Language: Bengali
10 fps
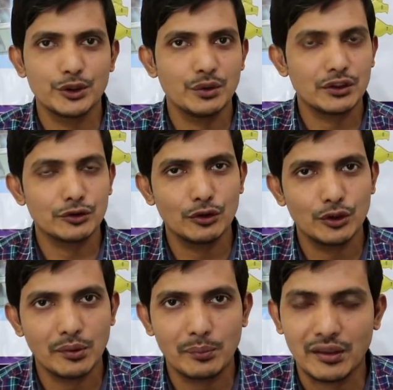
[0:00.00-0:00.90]
যদিও আসলে
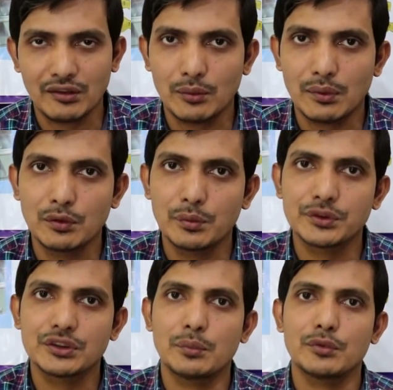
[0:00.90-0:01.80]
ওইভাবে বাঙালভাবে
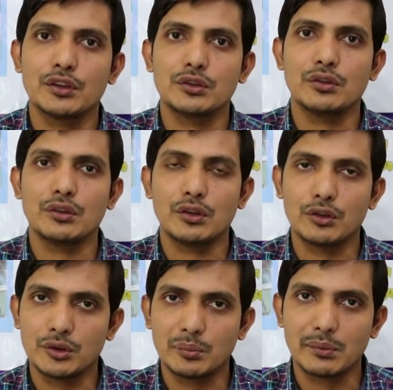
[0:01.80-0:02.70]
উপস্থাপন হয়তো
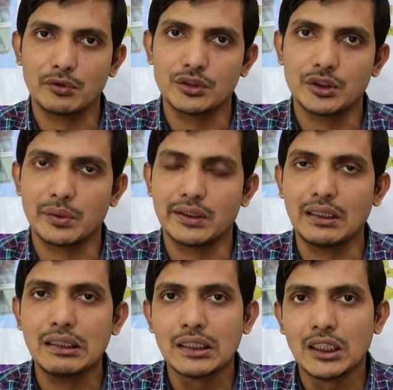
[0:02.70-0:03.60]
ওরকমভাবে করতে পারি
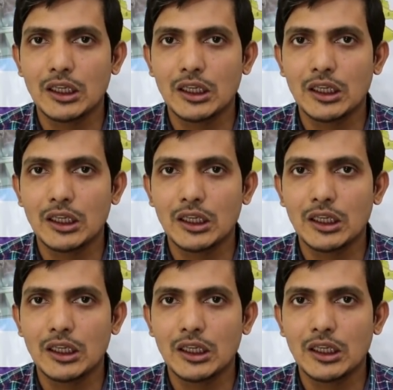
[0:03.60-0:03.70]
না